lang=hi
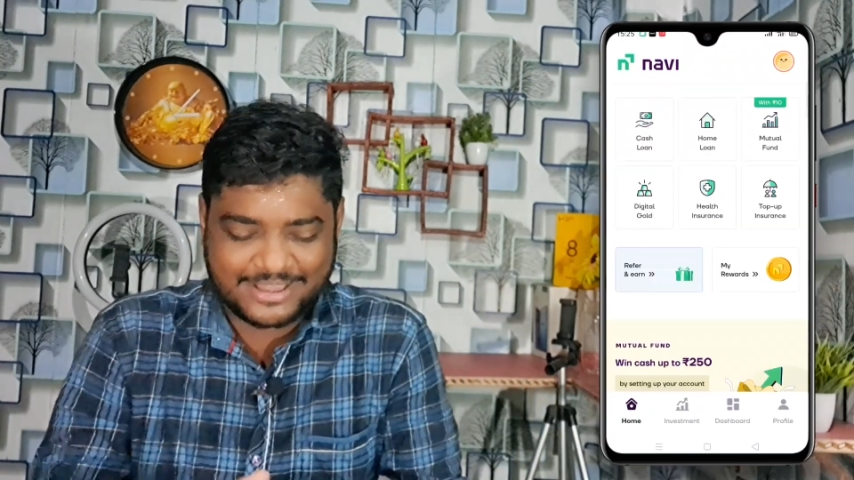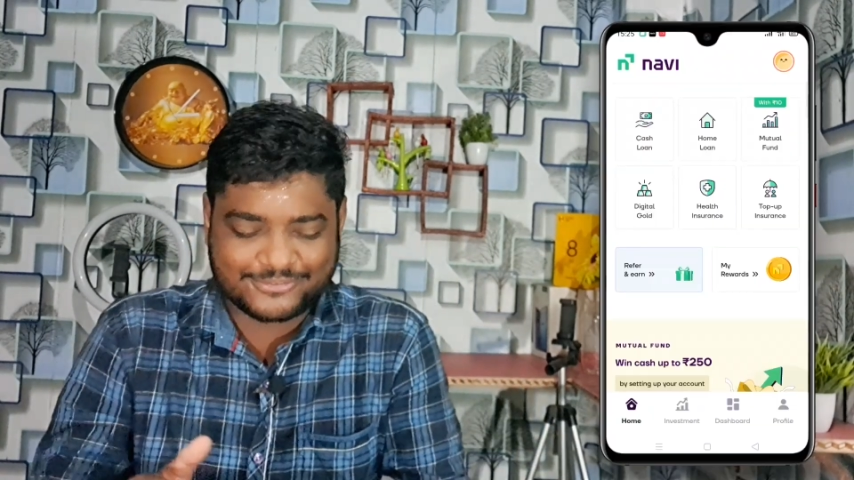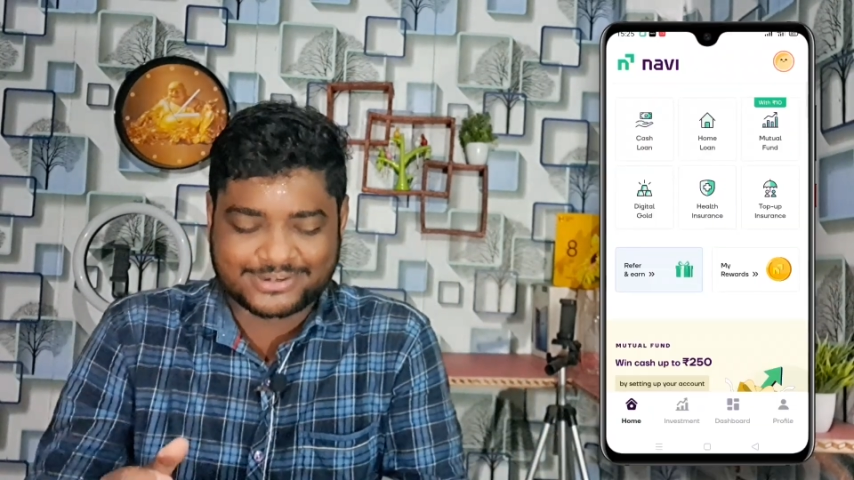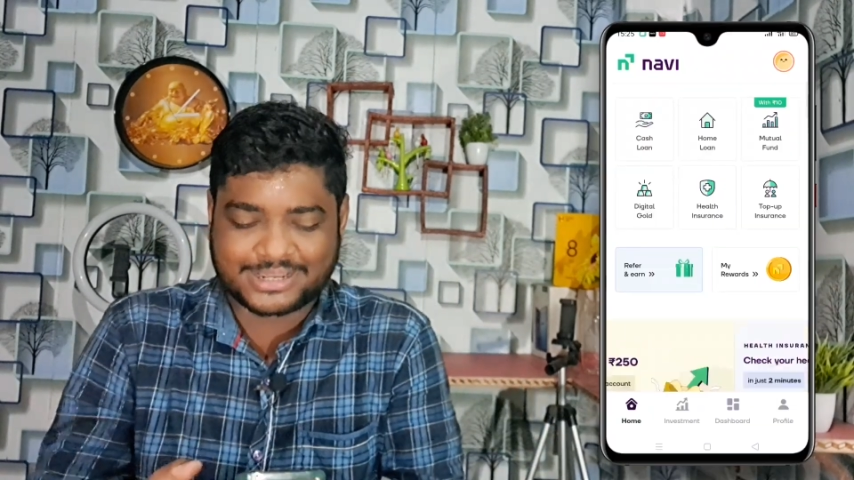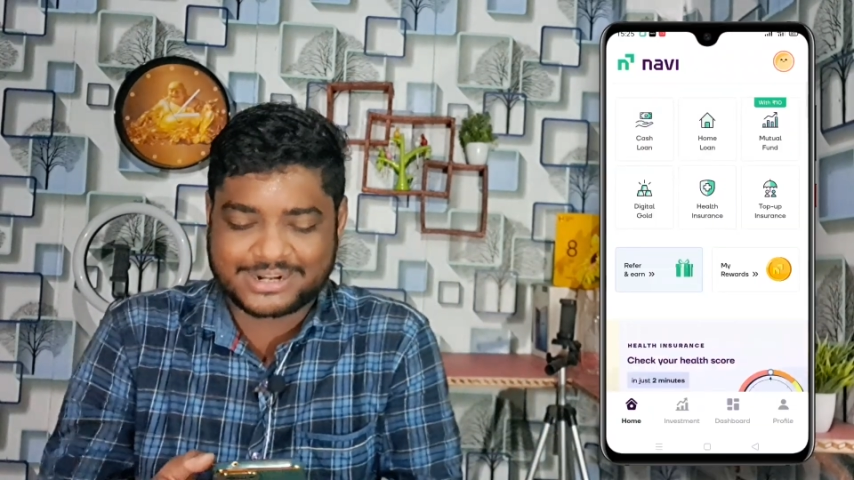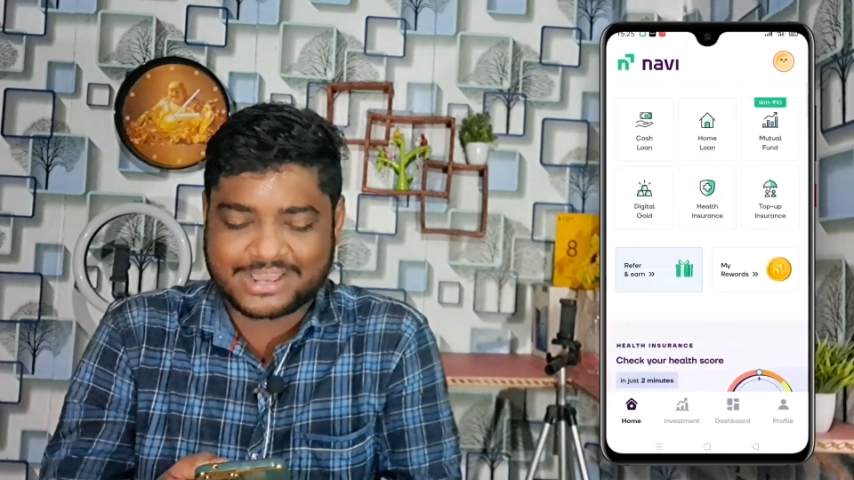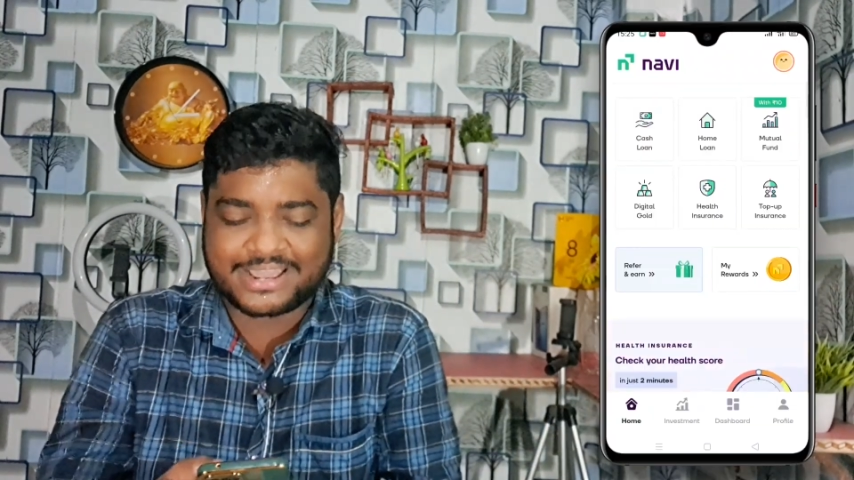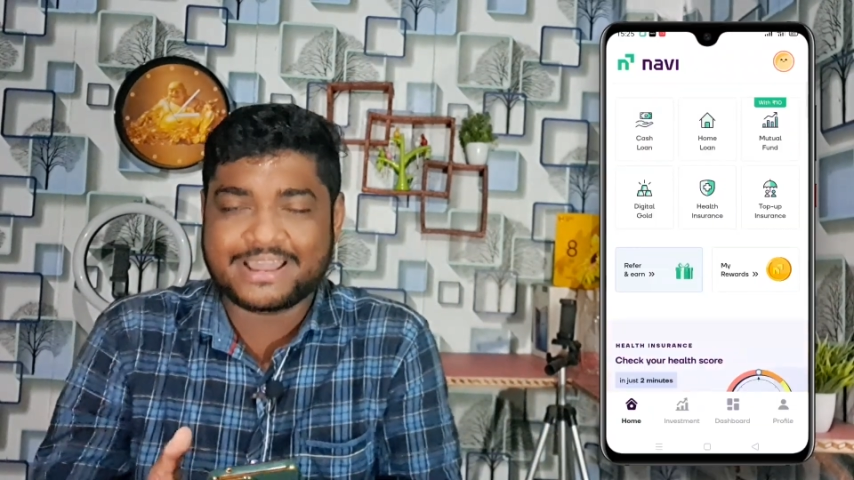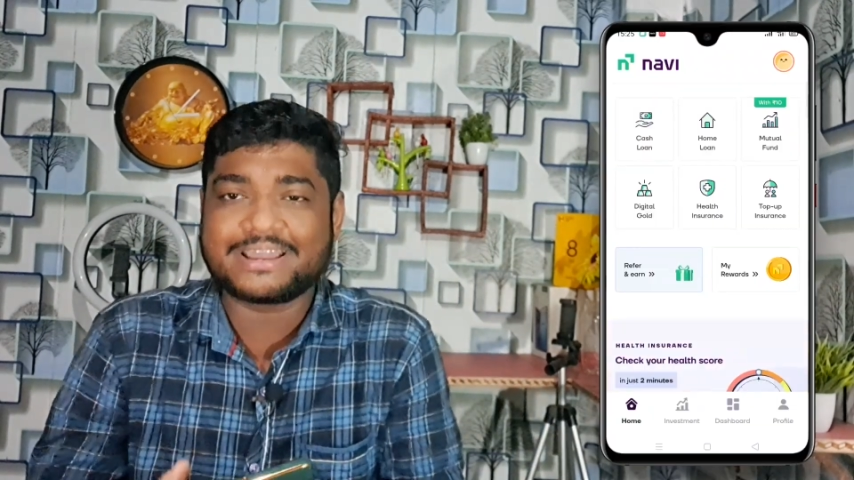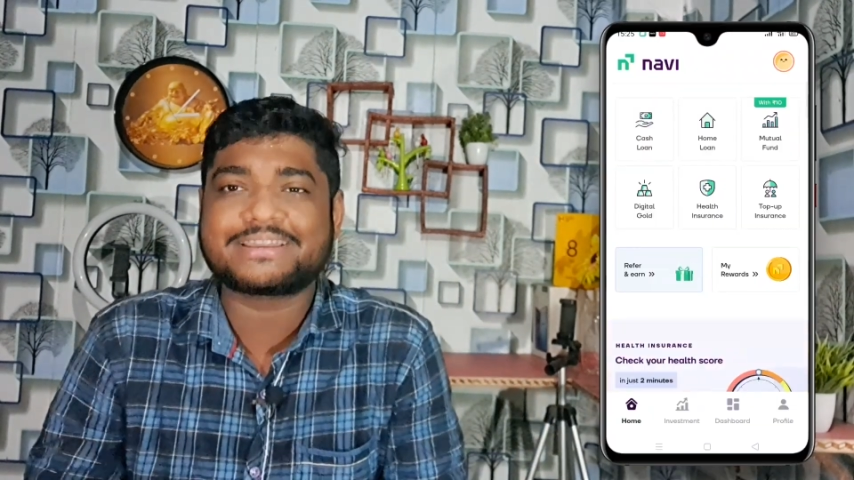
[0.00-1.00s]
लिए आपको करना
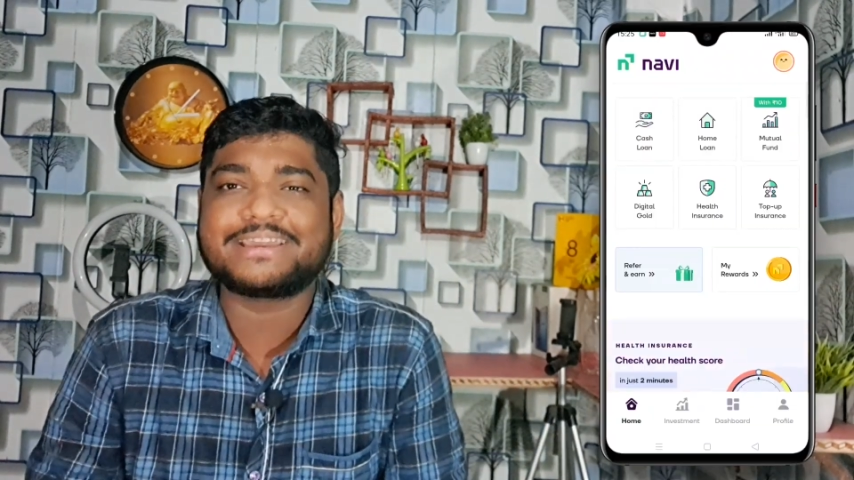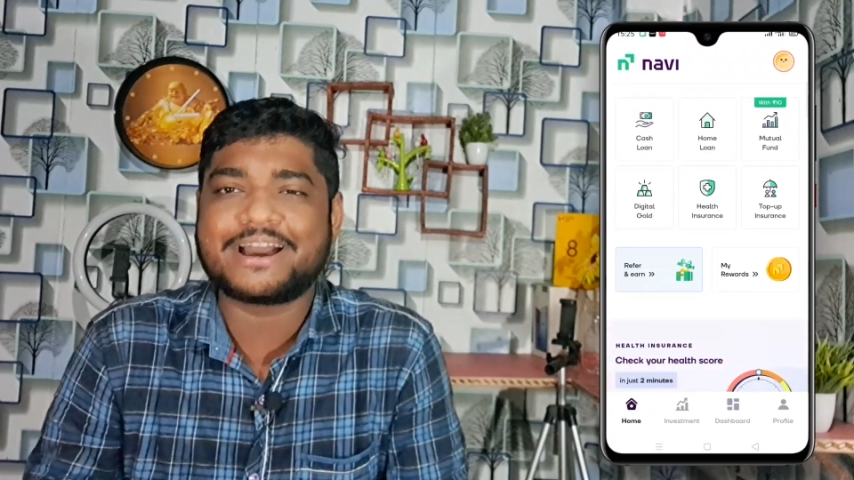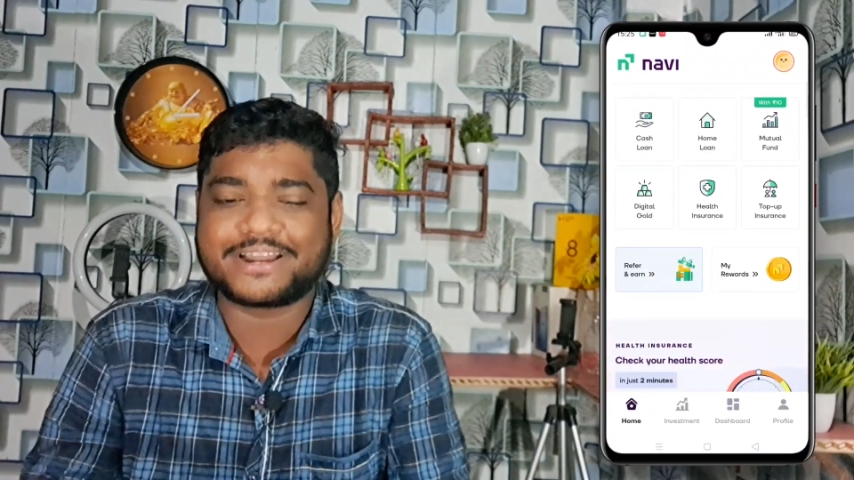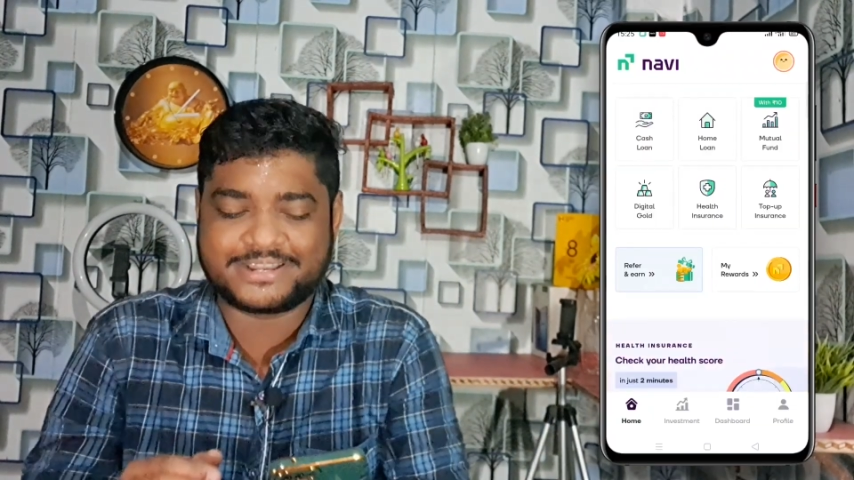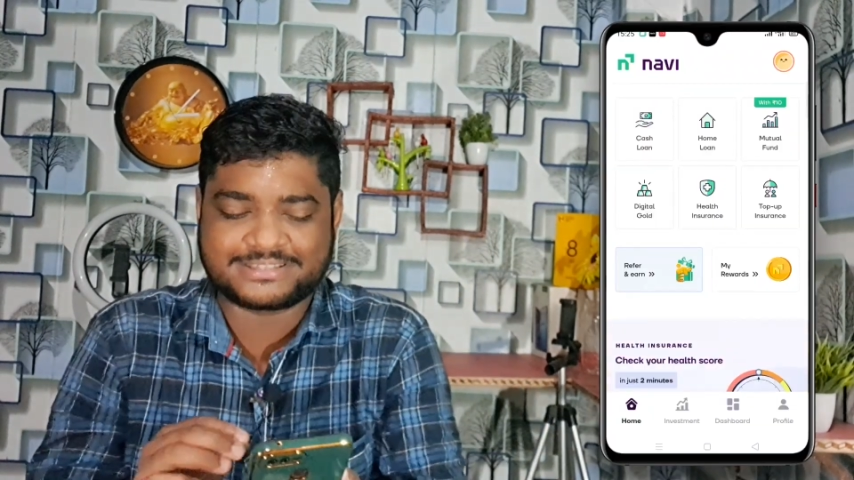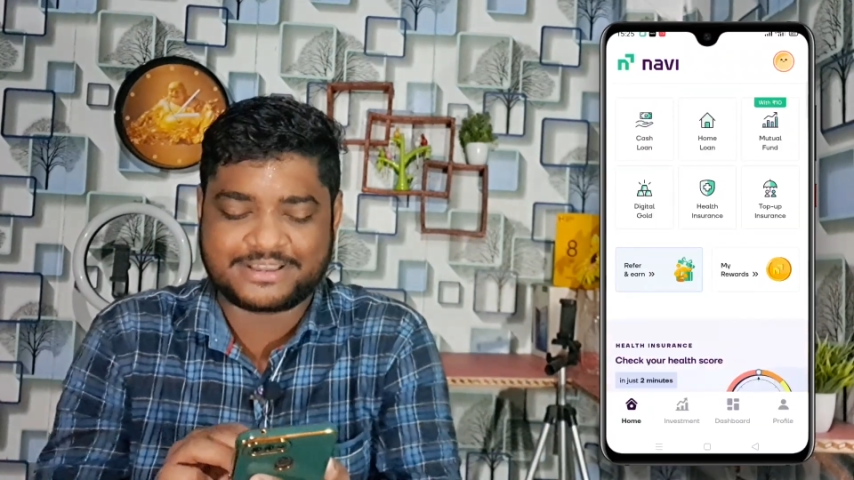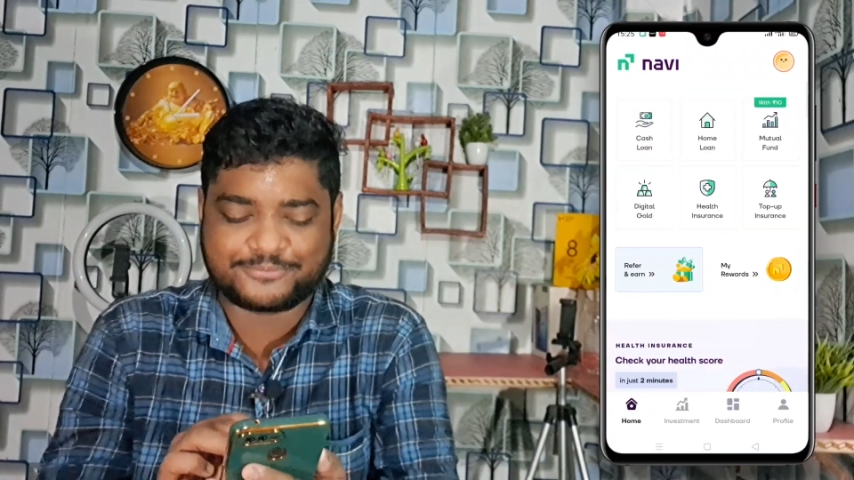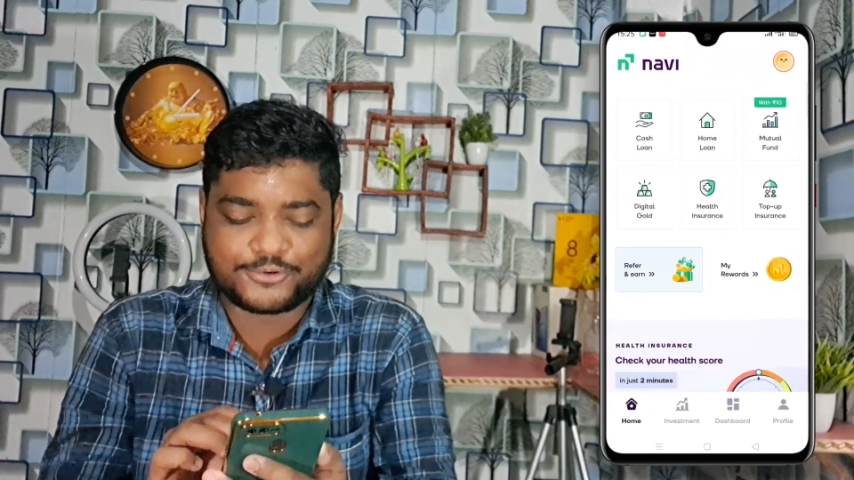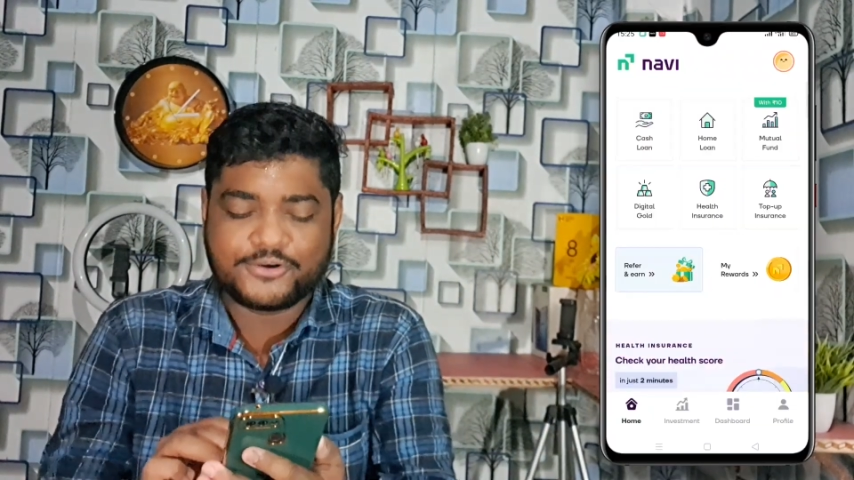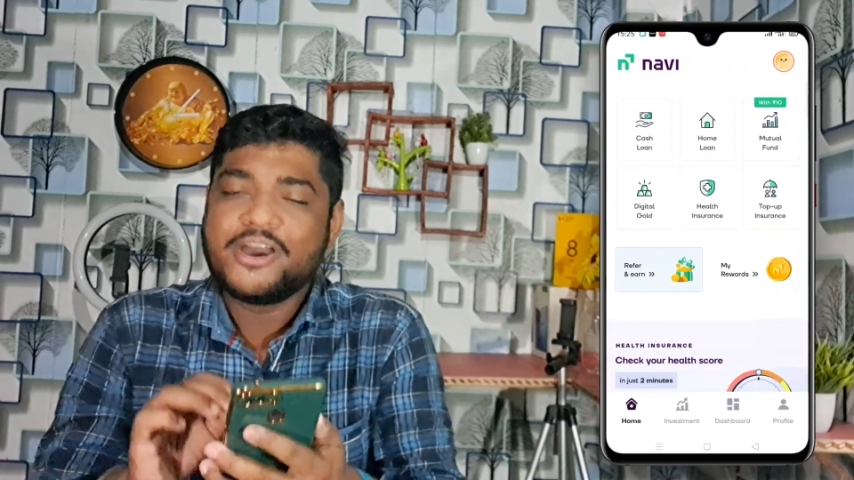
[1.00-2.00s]
क्या है कि आगे हाँ से
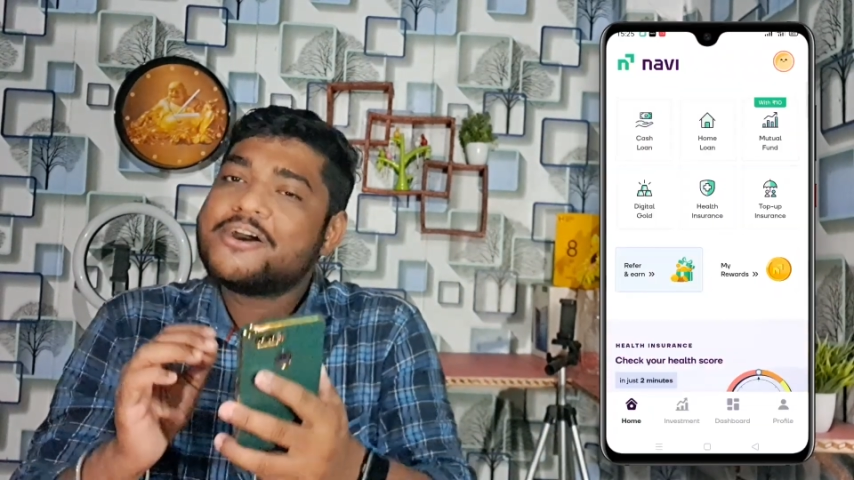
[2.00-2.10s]
आपको